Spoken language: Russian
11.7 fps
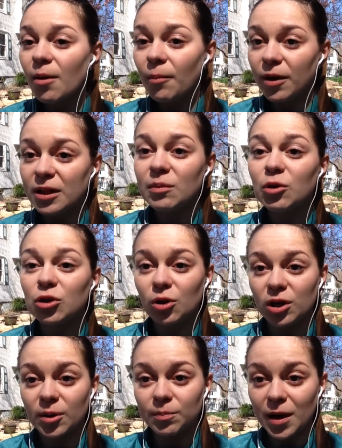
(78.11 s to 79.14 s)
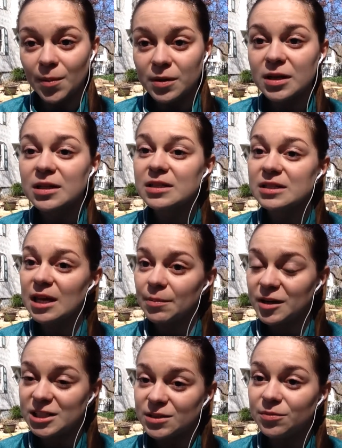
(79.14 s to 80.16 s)
поэтому только папка с
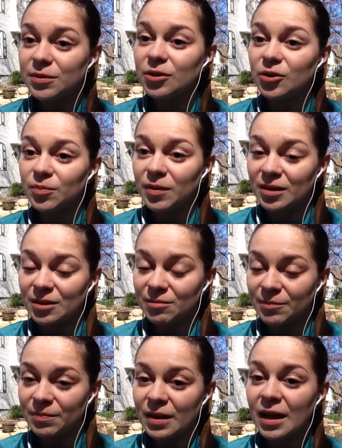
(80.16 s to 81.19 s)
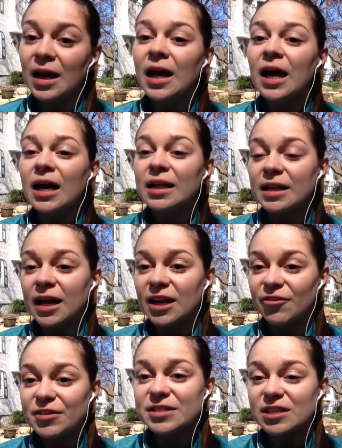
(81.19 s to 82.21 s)
необходимыми документами.
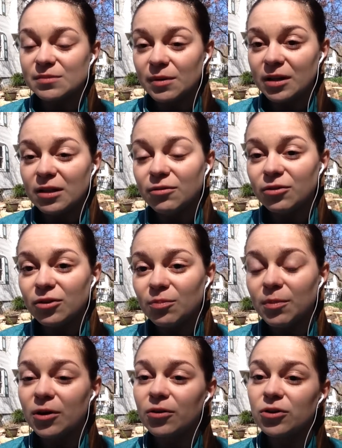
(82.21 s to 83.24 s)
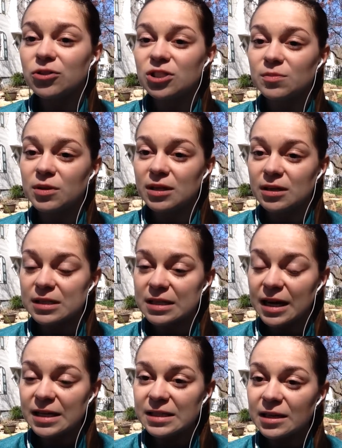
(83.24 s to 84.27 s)
Далее вас досматривают, проходит через
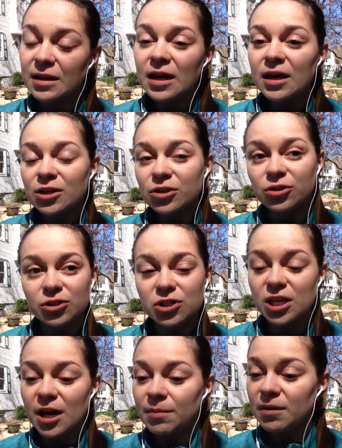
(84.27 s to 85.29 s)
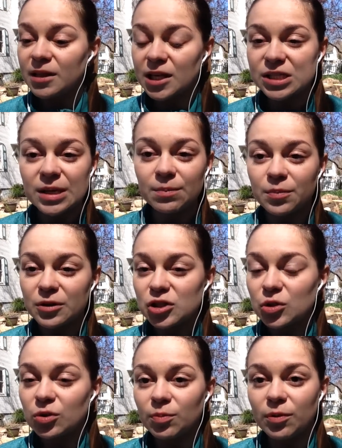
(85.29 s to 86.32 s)
металлоискатель, то же самое, та же самая
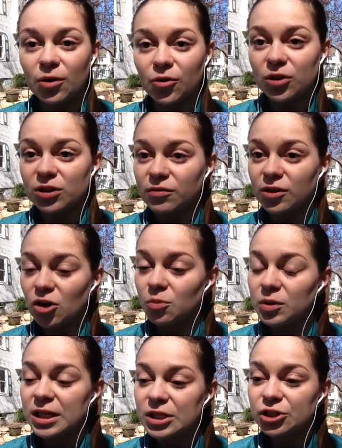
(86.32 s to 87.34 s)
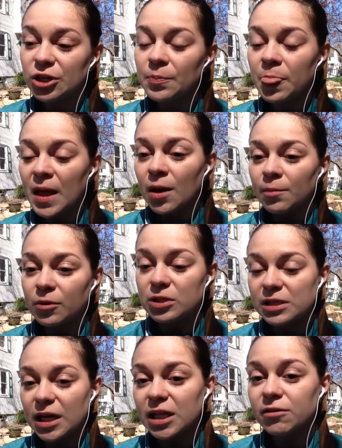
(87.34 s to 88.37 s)
процедура проходит на втором этаже.
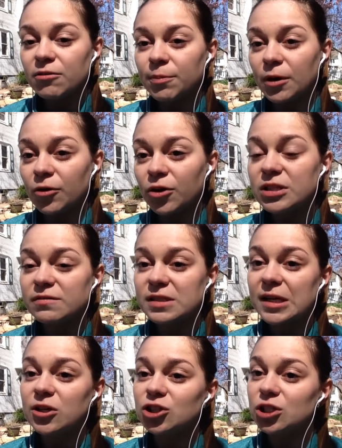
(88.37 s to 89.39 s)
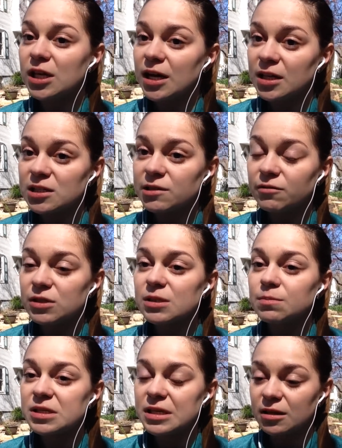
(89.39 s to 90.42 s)
После этого вы проходите в зал ожидания своего
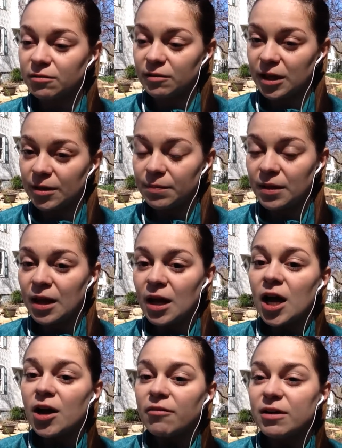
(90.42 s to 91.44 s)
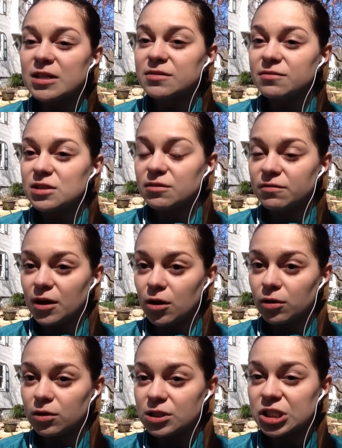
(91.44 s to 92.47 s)
собеседования. Вас
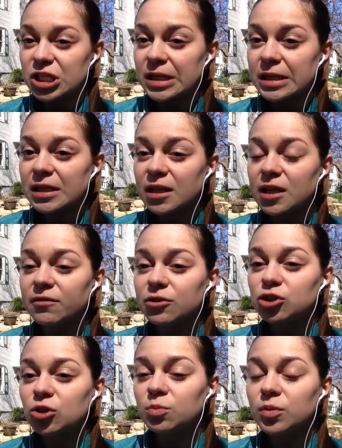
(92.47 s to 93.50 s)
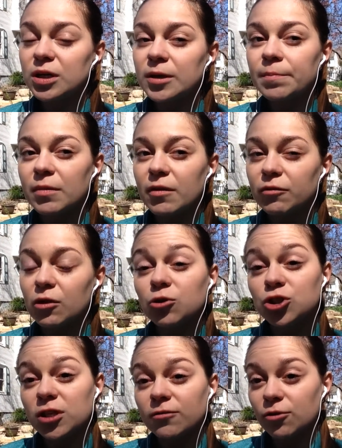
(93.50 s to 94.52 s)
вызывают сначала для того, чтобы
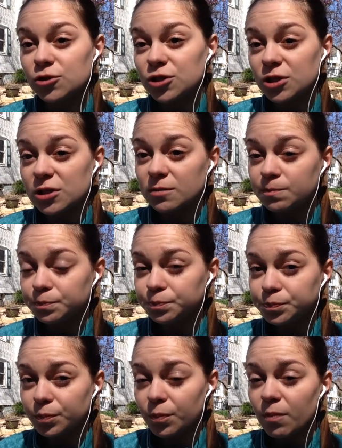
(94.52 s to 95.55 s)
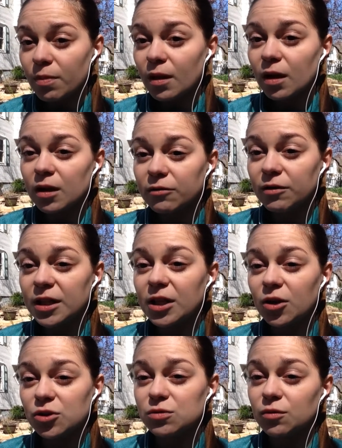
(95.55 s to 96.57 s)
включить в очередь. Вы
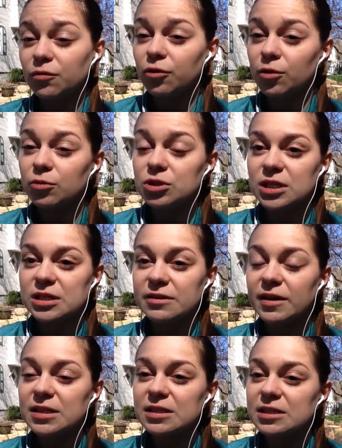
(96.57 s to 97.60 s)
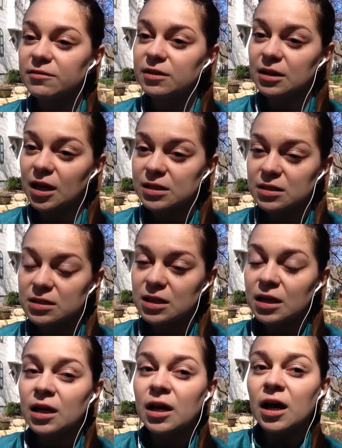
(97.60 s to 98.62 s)
отдаете свою форму DS2019.
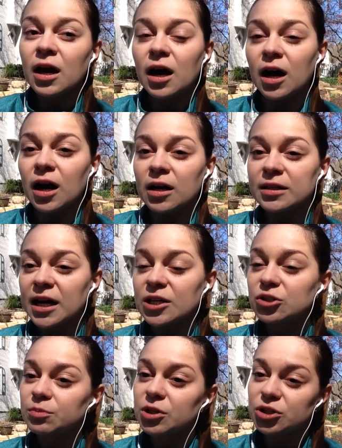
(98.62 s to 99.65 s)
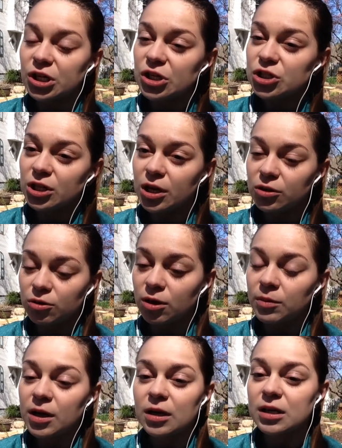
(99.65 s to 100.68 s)
А также мне женщина, которая
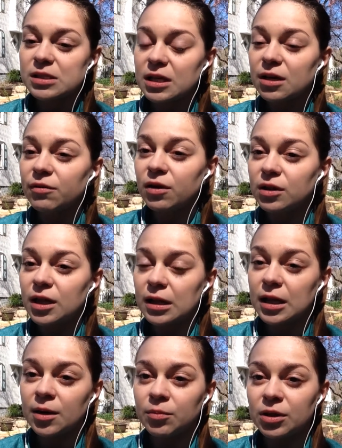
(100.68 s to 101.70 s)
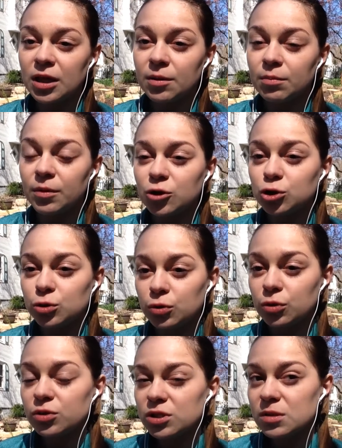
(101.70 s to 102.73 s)
меня регистрировала, дала мне
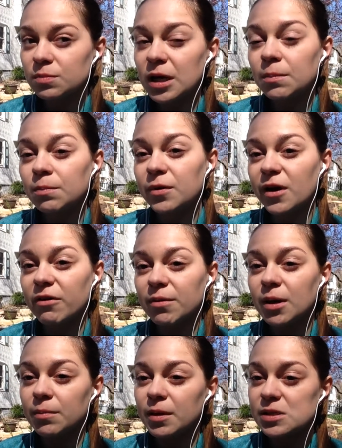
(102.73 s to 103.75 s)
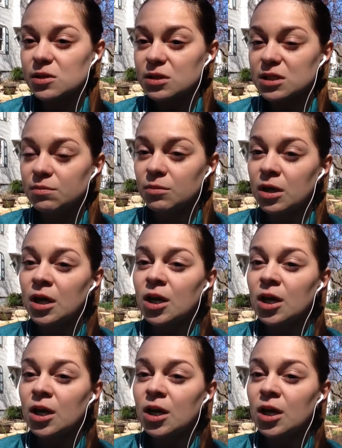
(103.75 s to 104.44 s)
брошюру с моими правами и обязанностями